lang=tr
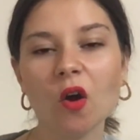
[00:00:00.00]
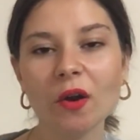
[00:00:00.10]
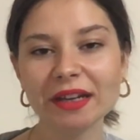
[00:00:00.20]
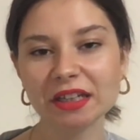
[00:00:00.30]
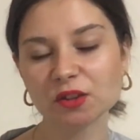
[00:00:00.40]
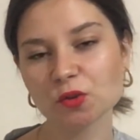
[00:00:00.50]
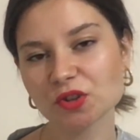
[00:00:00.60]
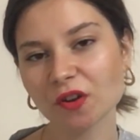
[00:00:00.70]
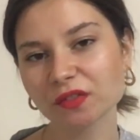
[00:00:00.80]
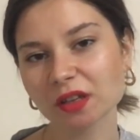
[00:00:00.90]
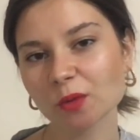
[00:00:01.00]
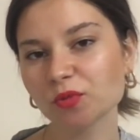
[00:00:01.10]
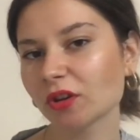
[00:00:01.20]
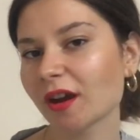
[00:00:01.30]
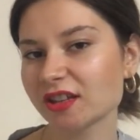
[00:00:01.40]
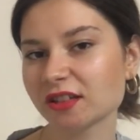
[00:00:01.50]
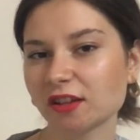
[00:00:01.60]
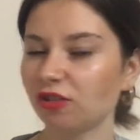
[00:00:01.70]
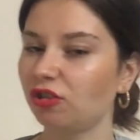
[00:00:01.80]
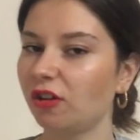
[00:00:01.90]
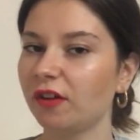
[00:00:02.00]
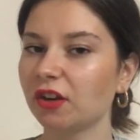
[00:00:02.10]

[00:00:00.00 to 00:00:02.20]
Örneğin 2-3 hafta yapıyor gerçekten kilo